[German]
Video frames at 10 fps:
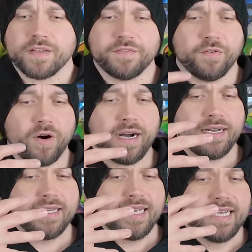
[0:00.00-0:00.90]

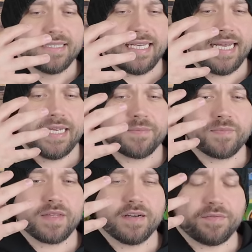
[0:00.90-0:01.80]
vor
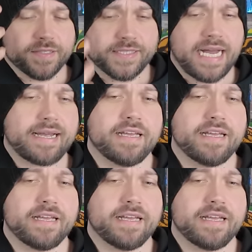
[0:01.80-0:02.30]
den von Scar